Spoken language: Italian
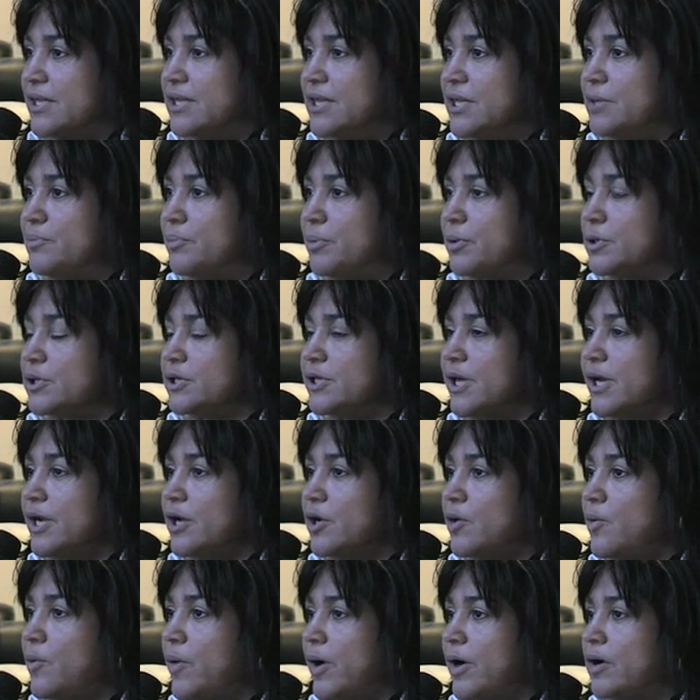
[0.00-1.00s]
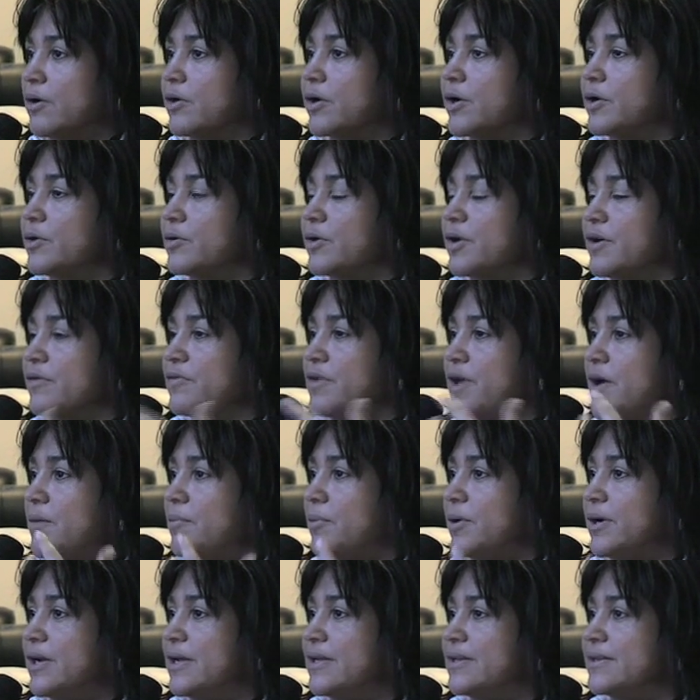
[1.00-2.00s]
di portare quello che noi
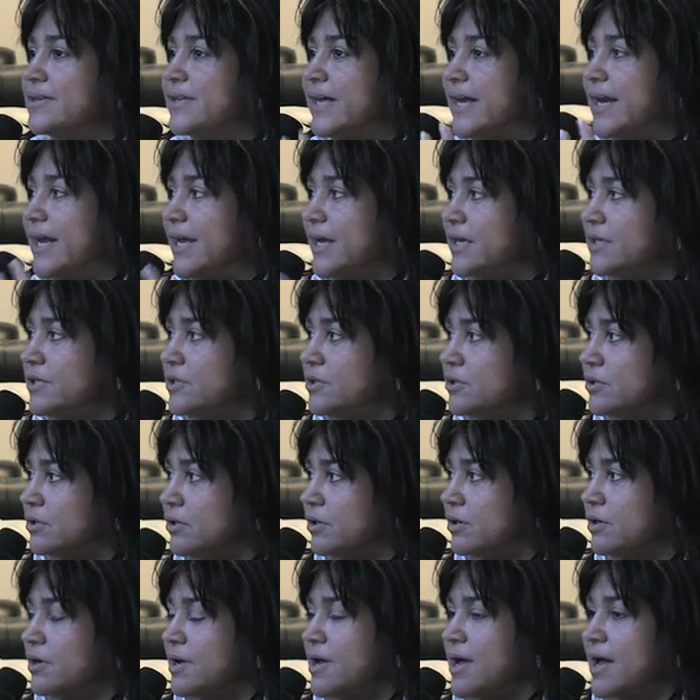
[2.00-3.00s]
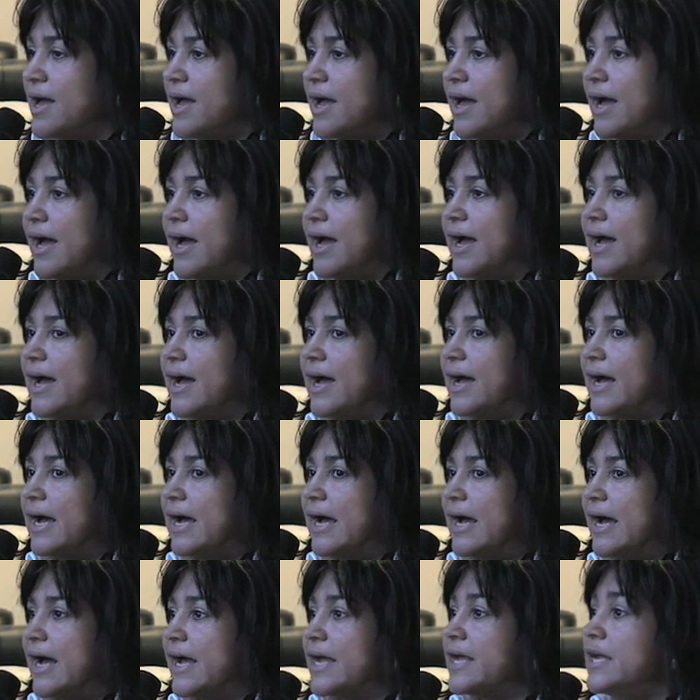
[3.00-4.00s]
abbiamo nell'intelletto
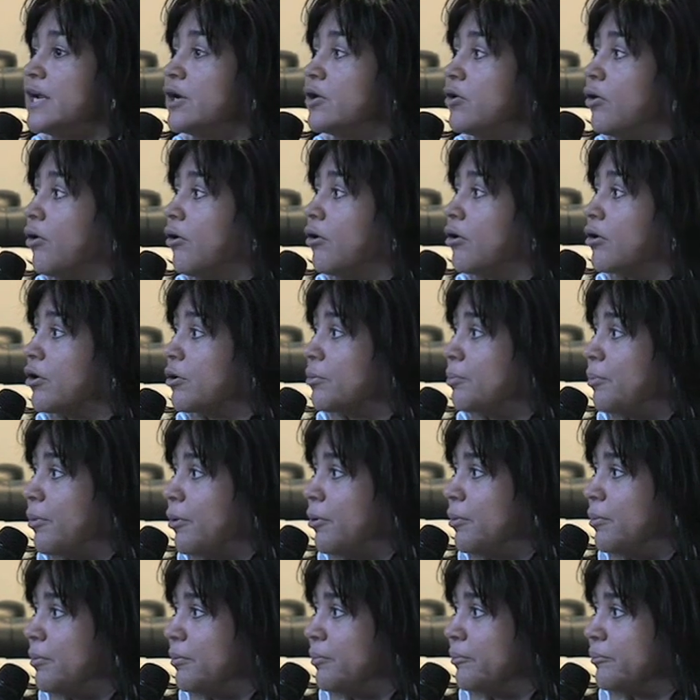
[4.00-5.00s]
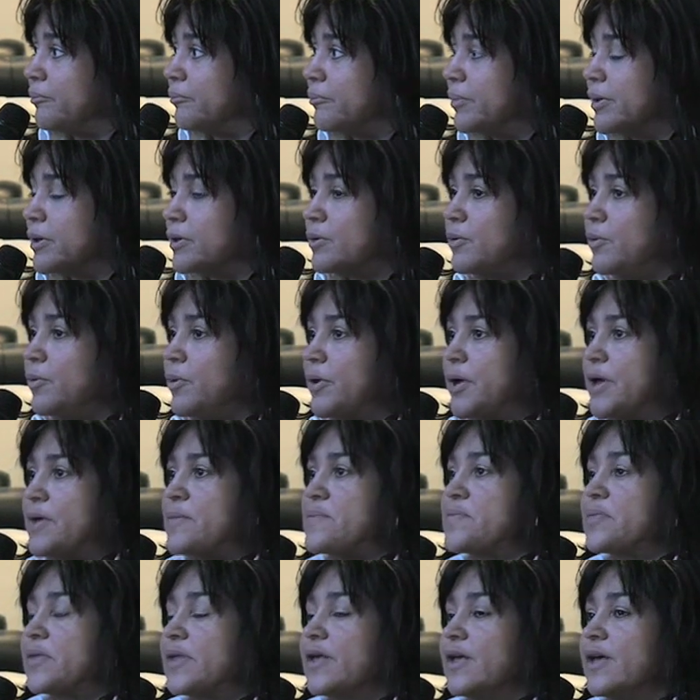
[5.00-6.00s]
al corpo, per
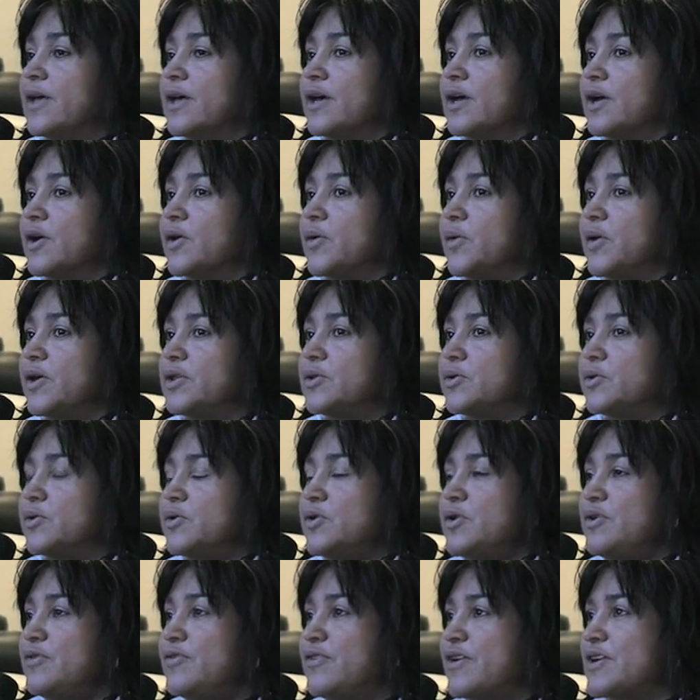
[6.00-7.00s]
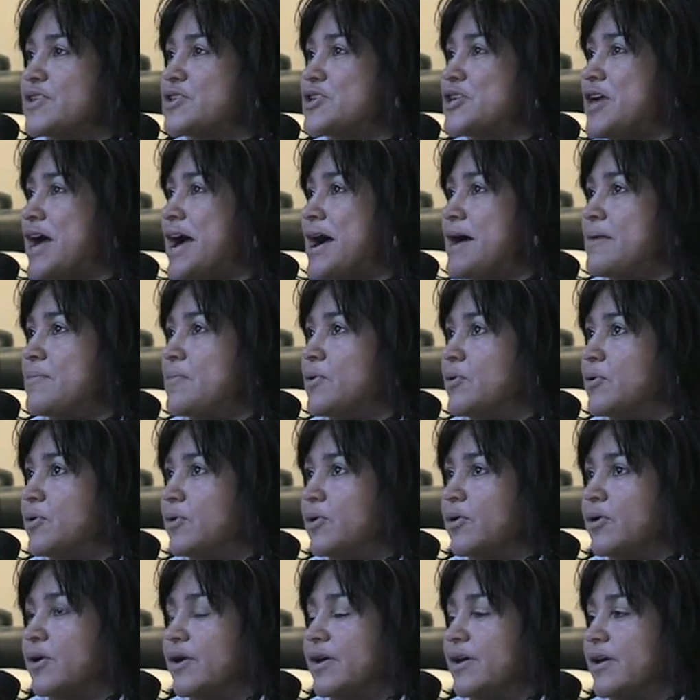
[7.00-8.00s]
cui quando noi
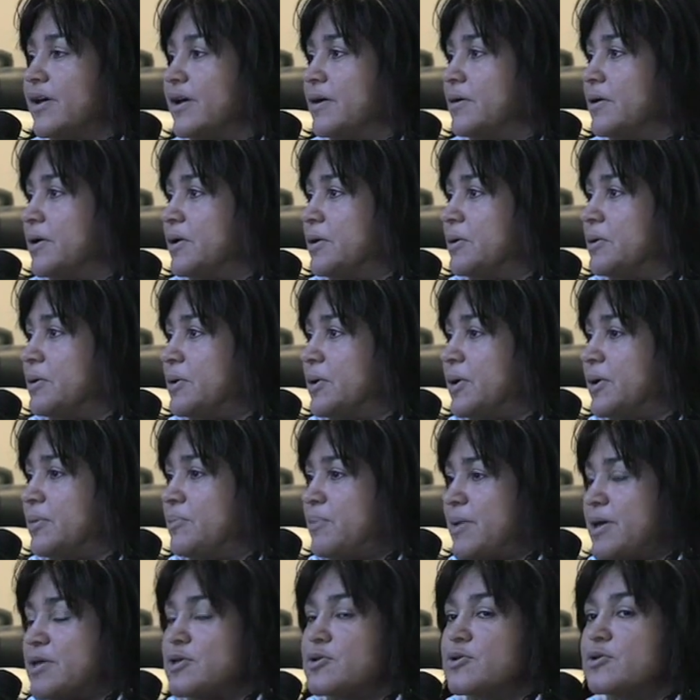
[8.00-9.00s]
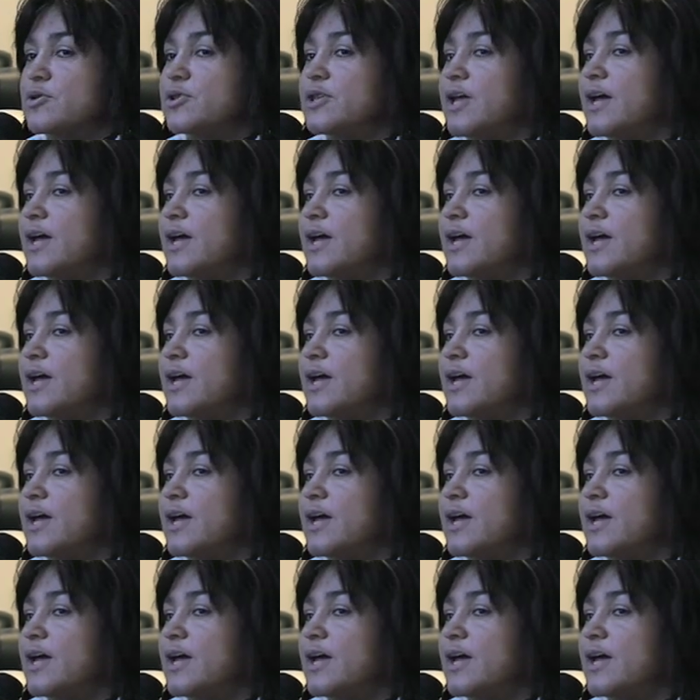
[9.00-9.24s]
facciamo, eh, penso